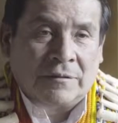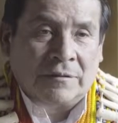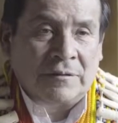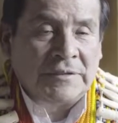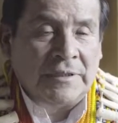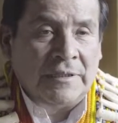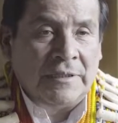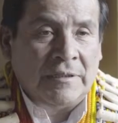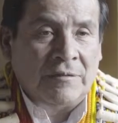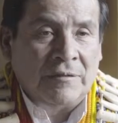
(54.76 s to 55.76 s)

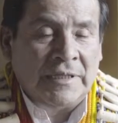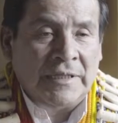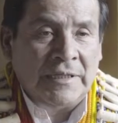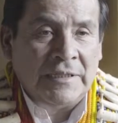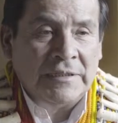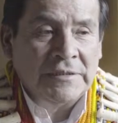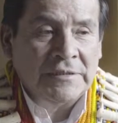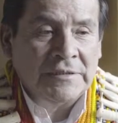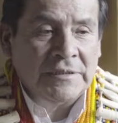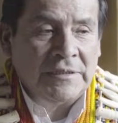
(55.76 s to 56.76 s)
Conocerla lo que
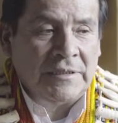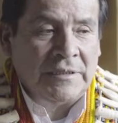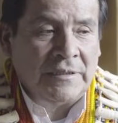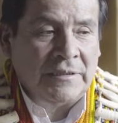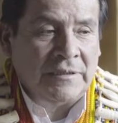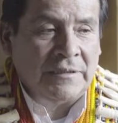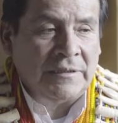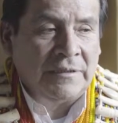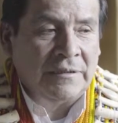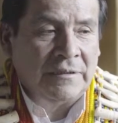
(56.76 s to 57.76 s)
es
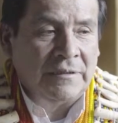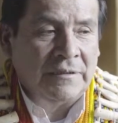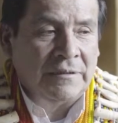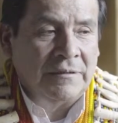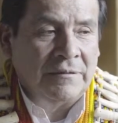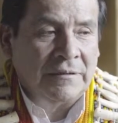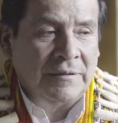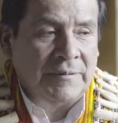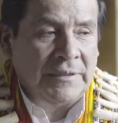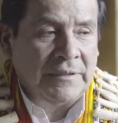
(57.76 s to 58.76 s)
eh, lo
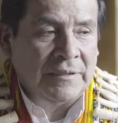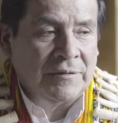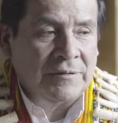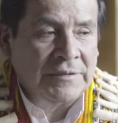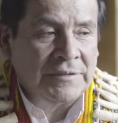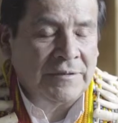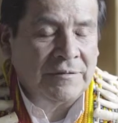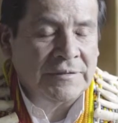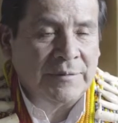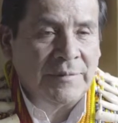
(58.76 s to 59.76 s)
que vienen a conocer,
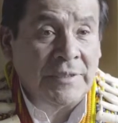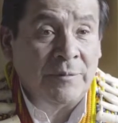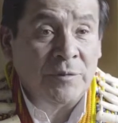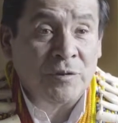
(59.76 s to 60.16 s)
lo que se llama la